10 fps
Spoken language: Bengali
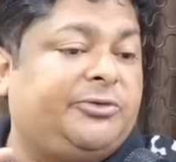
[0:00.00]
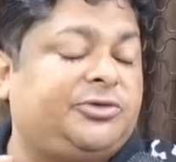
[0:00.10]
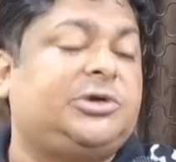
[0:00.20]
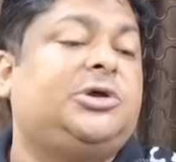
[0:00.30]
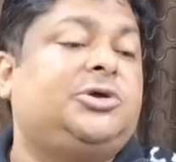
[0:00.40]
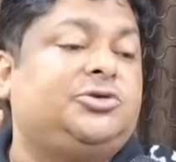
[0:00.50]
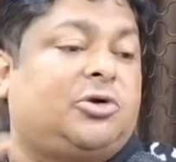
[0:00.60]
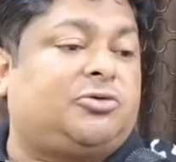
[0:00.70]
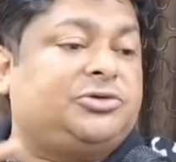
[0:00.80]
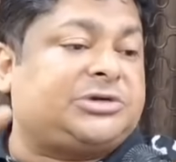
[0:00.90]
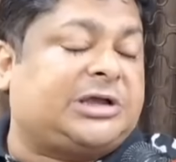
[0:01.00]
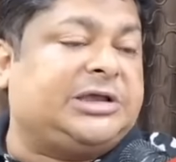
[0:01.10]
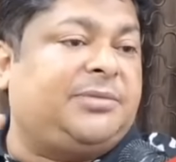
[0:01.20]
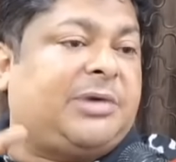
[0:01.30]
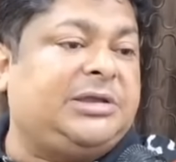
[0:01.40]
মানুষ যখন
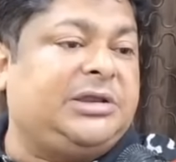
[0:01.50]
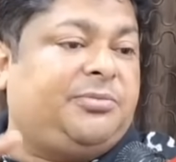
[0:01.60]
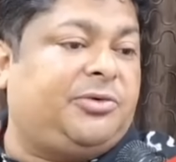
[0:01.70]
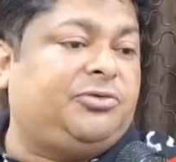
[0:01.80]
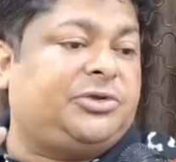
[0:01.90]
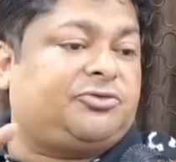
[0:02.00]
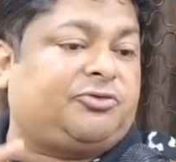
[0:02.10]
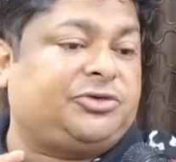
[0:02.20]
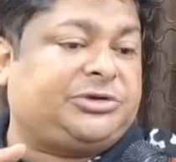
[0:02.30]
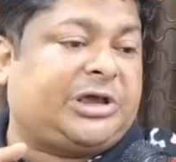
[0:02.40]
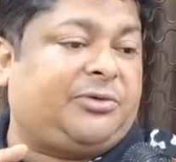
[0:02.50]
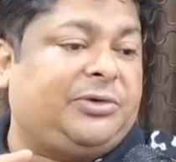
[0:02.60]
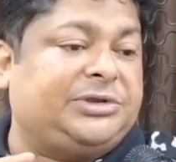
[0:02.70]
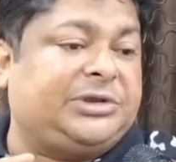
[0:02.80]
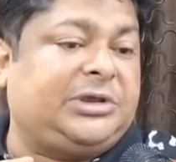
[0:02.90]
সাজান বাহিনীর বিরুদ্ধে সোচ্চার
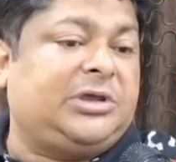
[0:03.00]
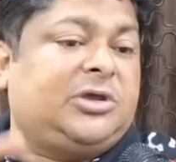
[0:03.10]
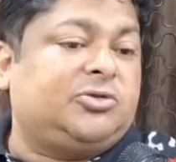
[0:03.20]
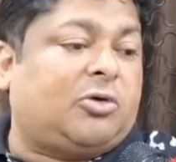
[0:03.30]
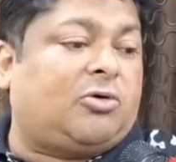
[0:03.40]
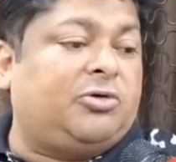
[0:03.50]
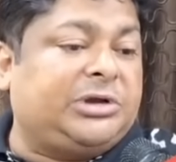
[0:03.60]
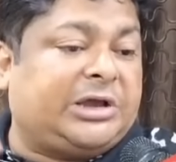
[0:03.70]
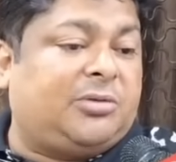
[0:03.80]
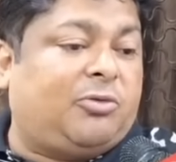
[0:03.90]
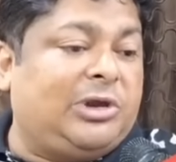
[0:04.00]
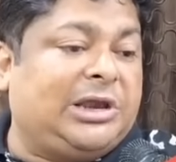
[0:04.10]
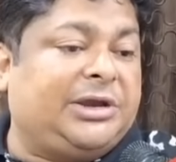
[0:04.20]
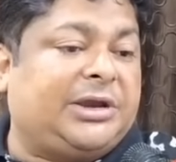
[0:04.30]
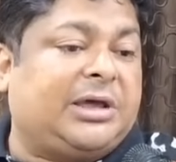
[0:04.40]
হয়েছে তখন কেন
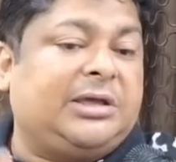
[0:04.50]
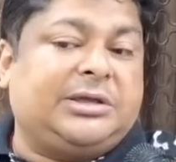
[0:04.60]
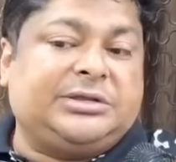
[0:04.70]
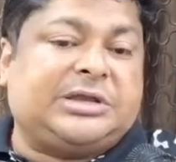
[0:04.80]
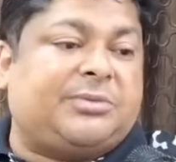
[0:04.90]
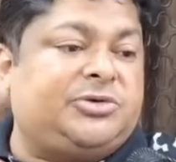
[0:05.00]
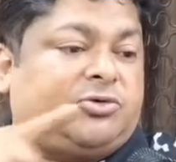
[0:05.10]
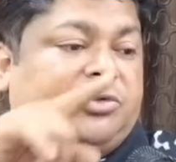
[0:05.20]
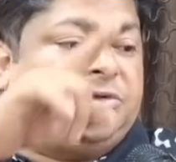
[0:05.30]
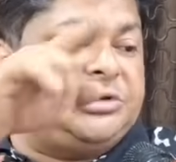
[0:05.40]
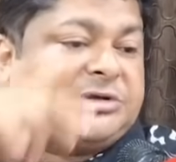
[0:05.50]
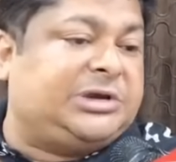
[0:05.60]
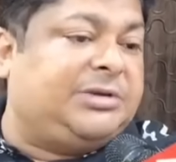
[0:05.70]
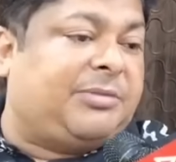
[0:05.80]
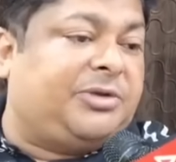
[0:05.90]
বললেন না যে আমি
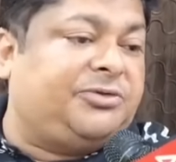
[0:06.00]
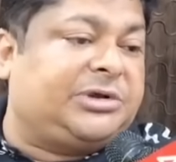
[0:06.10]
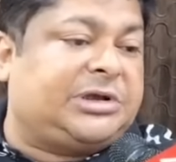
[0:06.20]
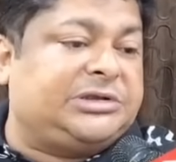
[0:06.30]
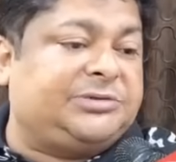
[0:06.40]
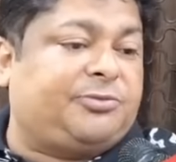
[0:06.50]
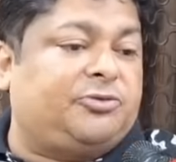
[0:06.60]
সন্দেশখালীর মানুষের কাছে